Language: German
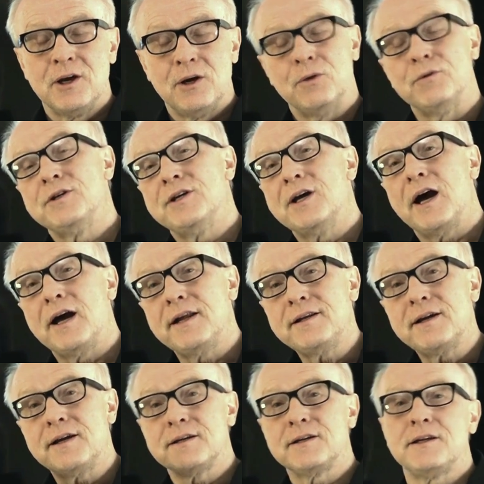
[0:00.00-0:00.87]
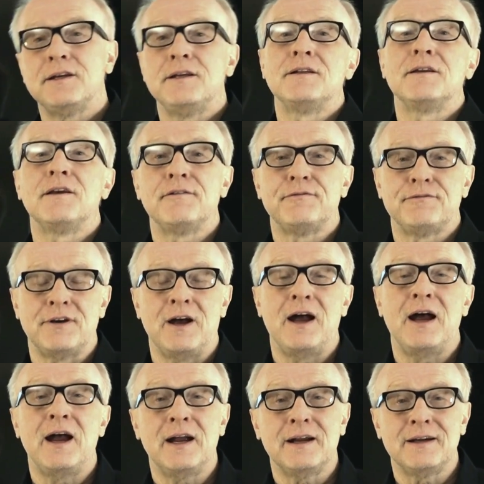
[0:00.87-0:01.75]
und die anderen Kinder
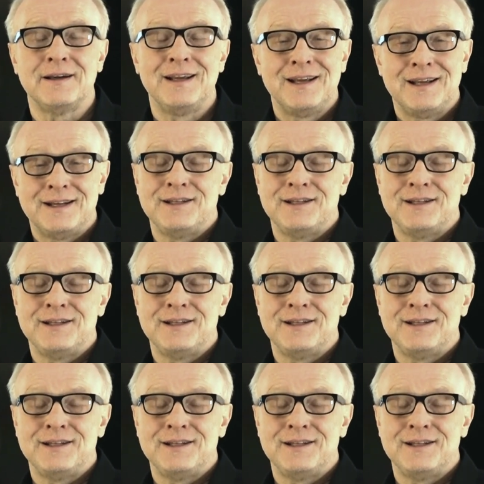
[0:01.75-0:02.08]
fragen